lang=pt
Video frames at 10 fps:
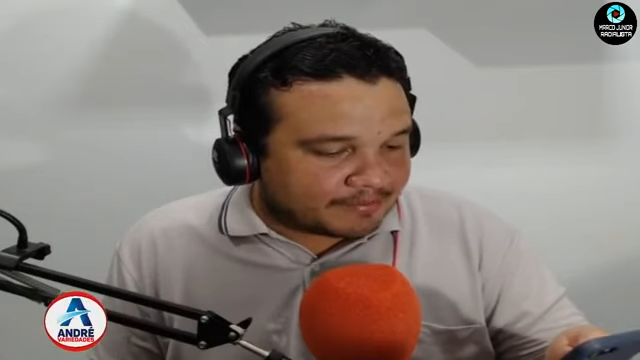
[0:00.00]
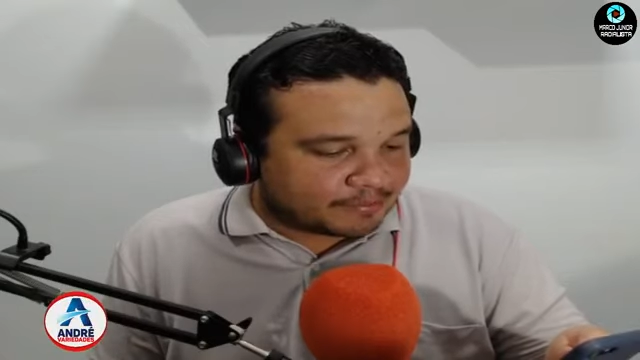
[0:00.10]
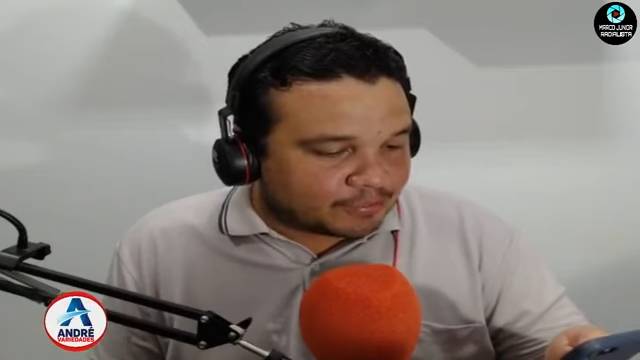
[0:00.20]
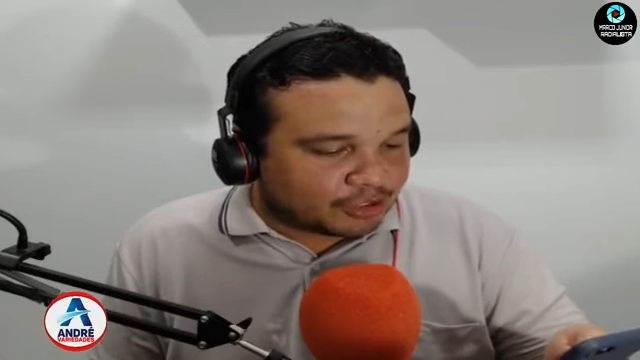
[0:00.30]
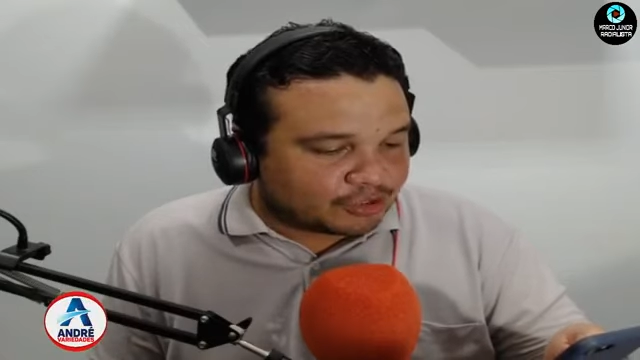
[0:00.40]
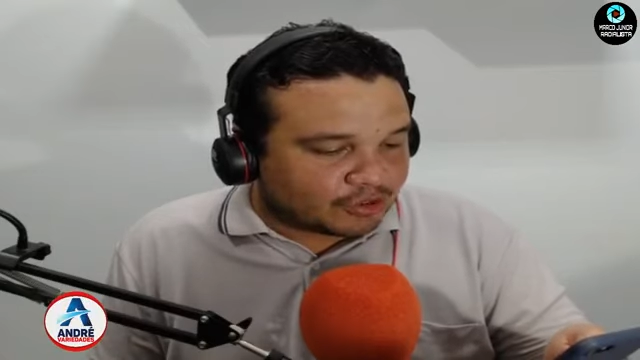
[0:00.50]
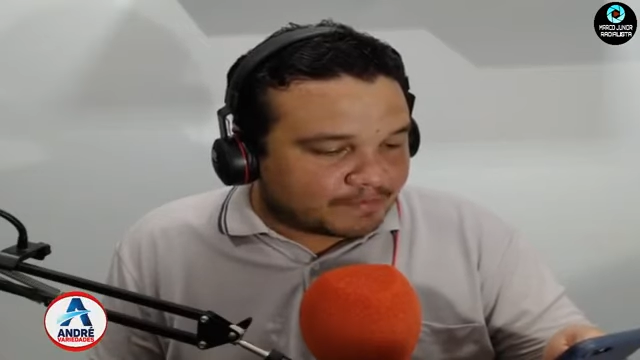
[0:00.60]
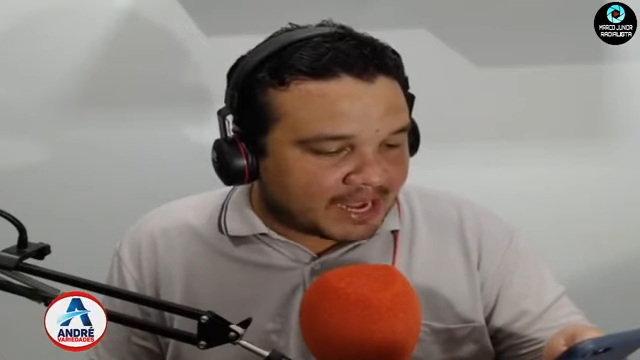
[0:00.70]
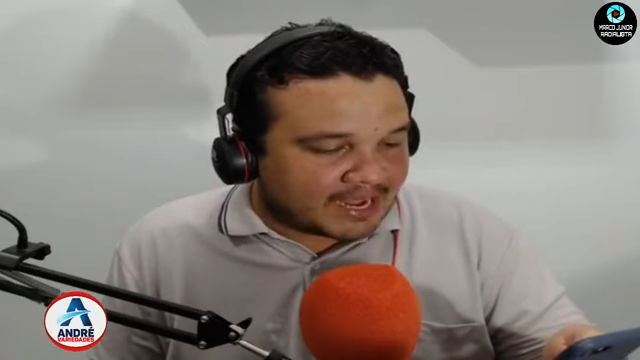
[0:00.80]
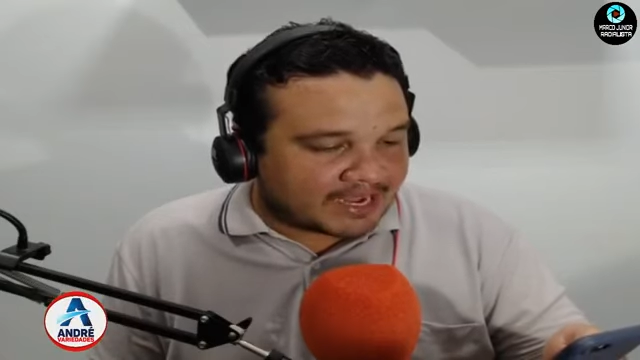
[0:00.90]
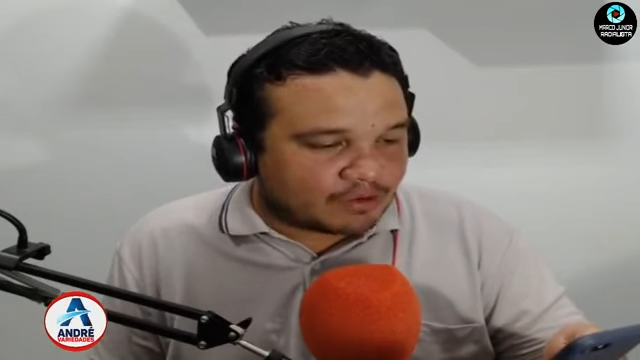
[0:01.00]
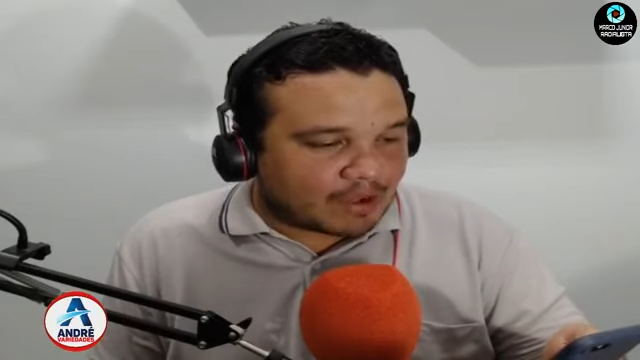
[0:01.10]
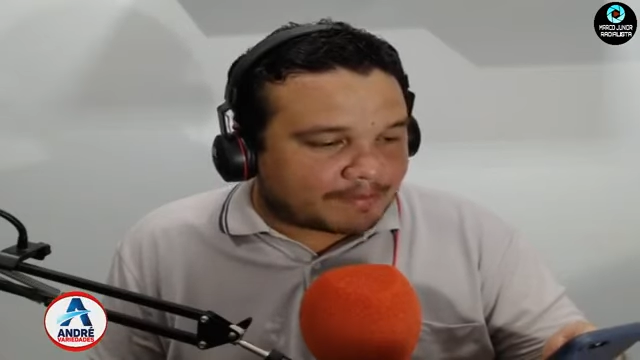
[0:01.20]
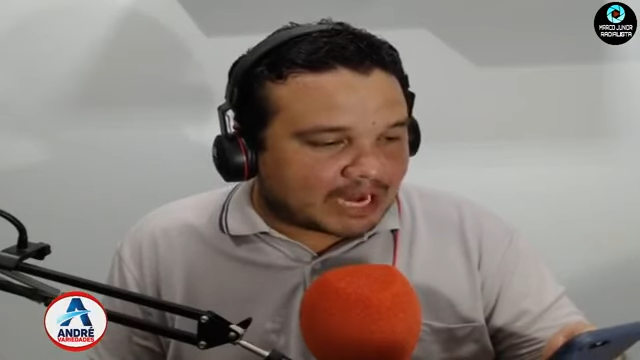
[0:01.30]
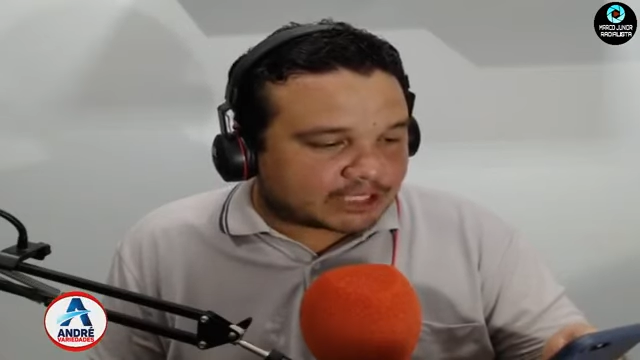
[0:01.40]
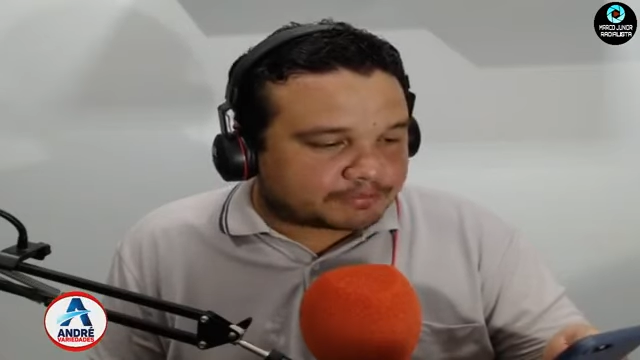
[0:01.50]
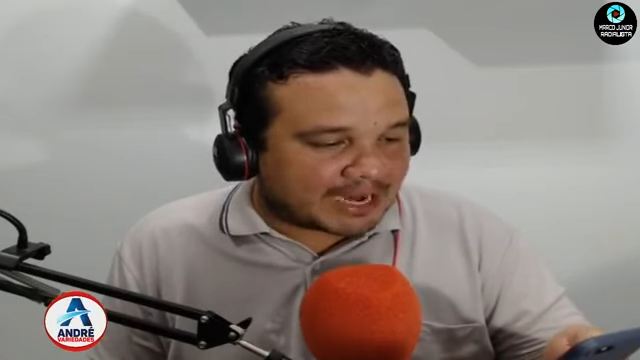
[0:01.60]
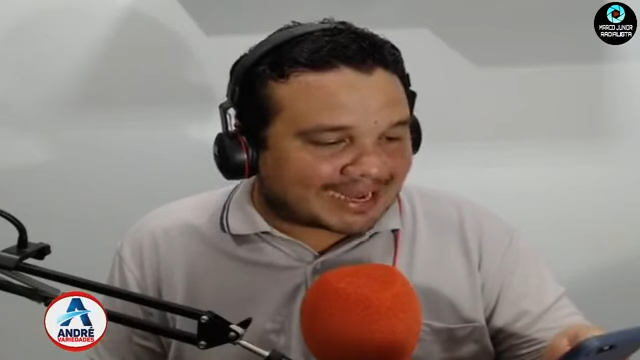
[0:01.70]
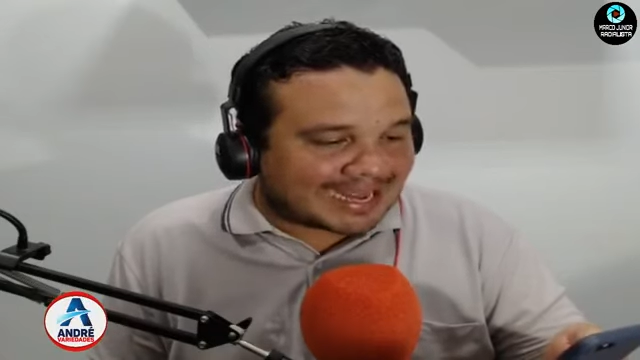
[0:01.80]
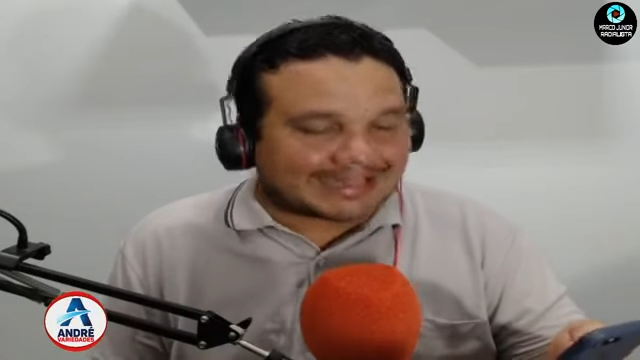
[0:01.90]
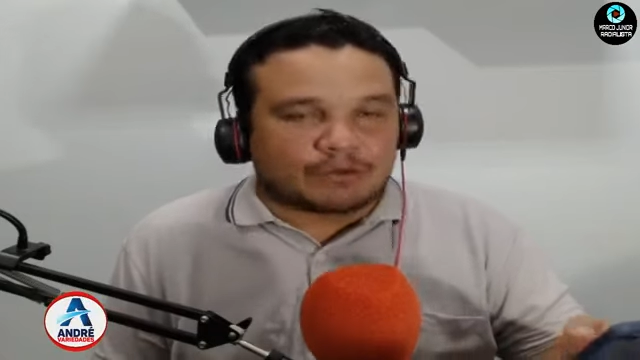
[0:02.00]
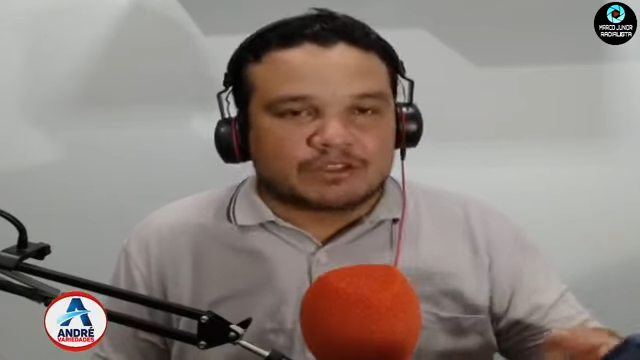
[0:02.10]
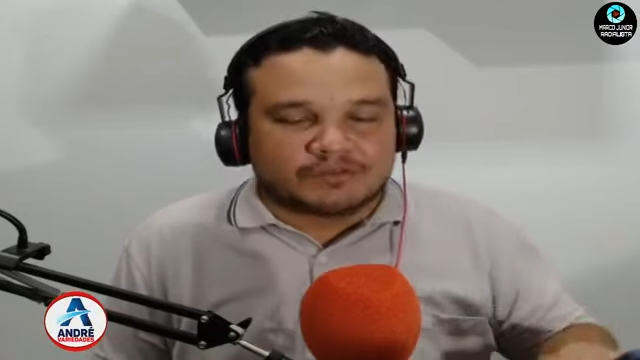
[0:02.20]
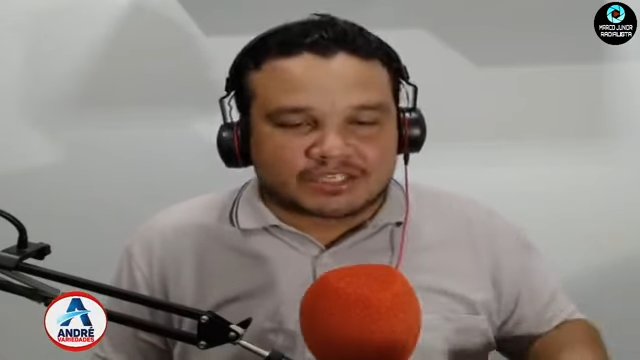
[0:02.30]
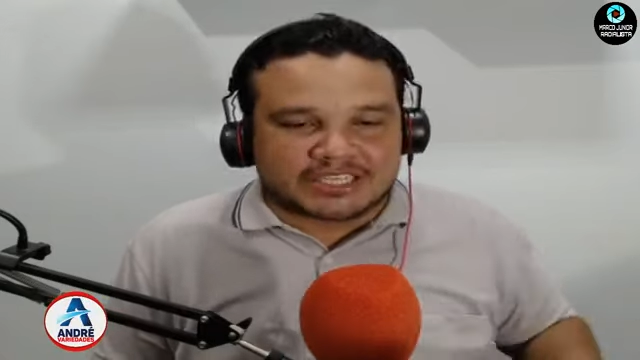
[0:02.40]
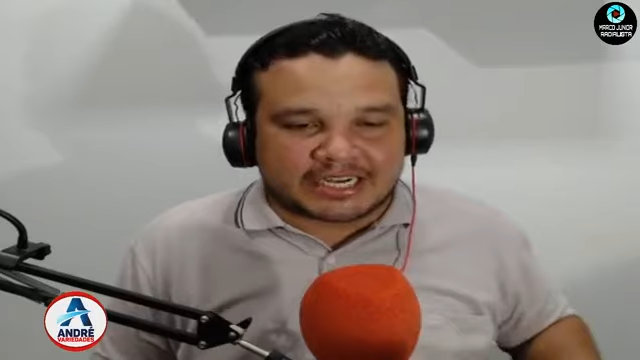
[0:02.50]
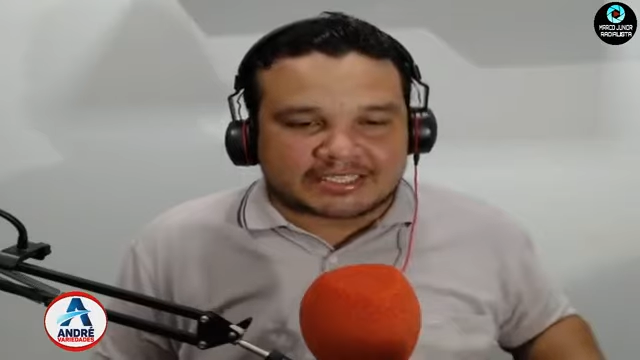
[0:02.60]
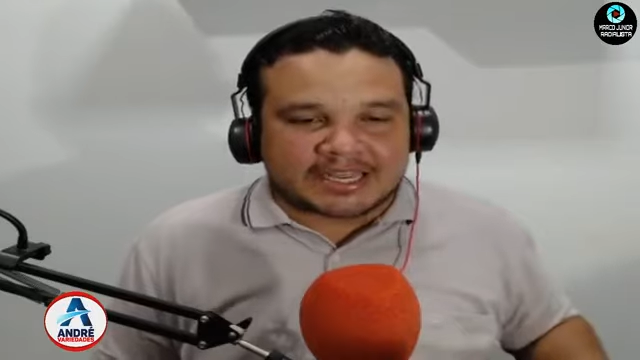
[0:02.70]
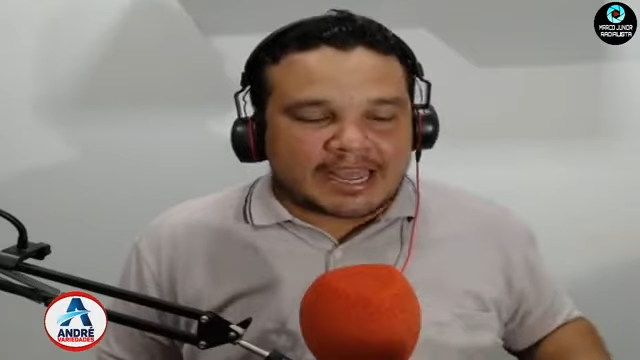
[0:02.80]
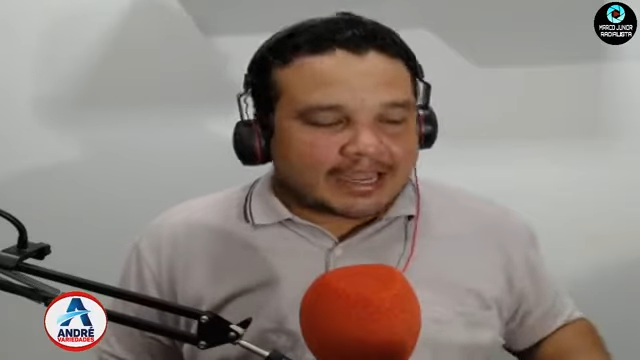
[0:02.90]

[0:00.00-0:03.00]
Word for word: Muito bem, um abraço para cada um de vocês